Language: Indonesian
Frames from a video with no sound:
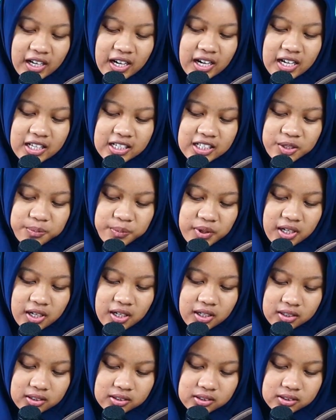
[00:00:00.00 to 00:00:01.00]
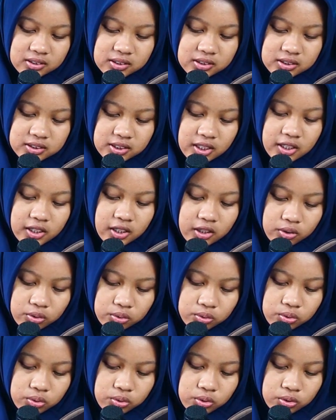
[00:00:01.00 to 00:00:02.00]
Alima ang saya
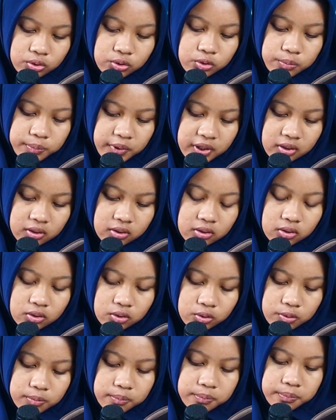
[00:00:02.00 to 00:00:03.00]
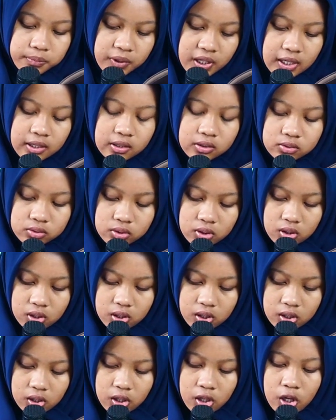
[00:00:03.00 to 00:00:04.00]
kuno, miang kung
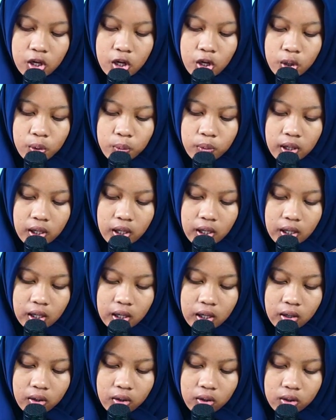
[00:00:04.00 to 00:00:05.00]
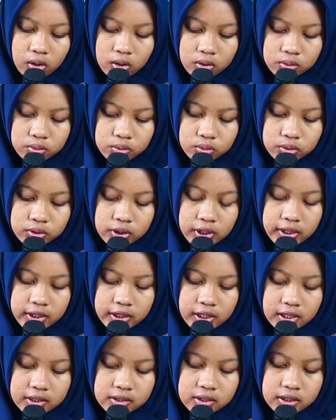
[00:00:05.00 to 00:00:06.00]
mardo. Wa akho runa
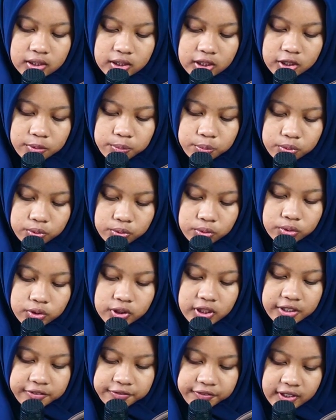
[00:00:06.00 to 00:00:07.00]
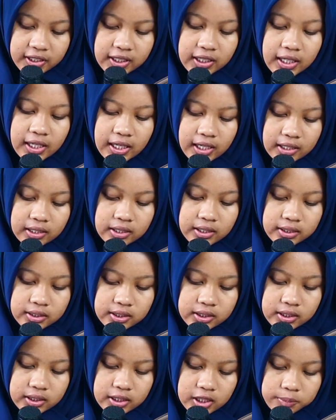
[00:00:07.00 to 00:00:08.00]
ya daribu na fil
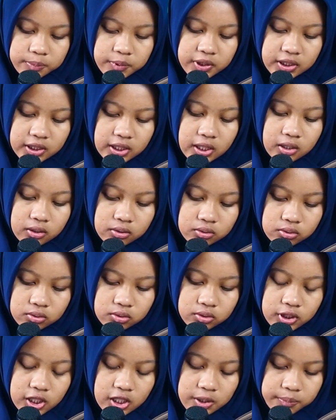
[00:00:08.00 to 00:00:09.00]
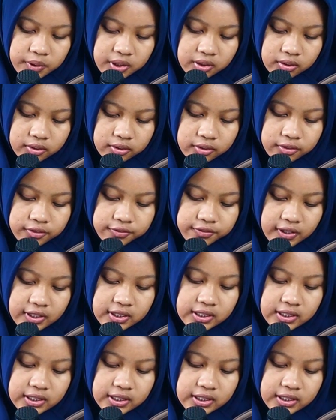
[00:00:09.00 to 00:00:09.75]
aradya batago na miang